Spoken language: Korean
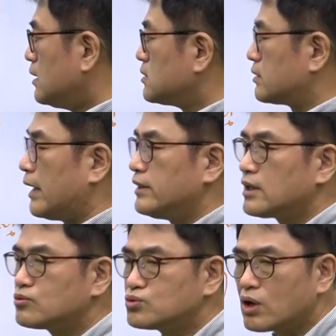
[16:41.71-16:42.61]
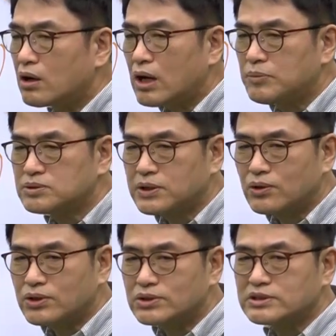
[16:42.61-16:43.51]
자, 데이터 구조가 앞에서 뭐라고
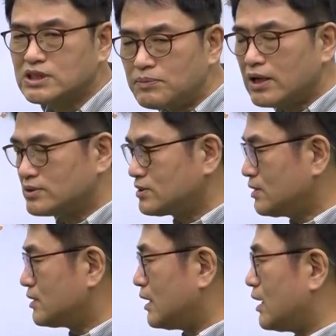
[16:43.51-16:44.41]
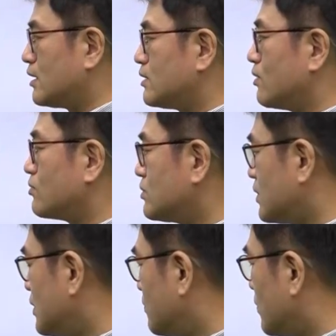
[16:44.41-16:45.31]
그랬죠? 스키마였죠? 네. 그리고
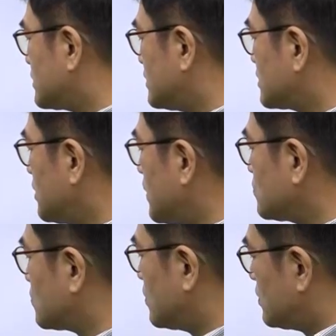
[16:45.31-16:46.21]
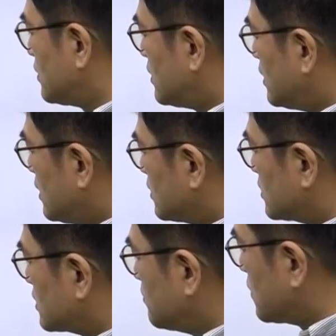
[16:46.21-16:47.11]
이것은 스키마 구조.
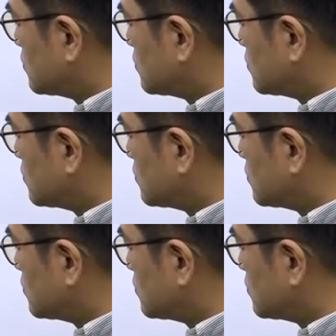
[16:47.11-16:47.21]
스키마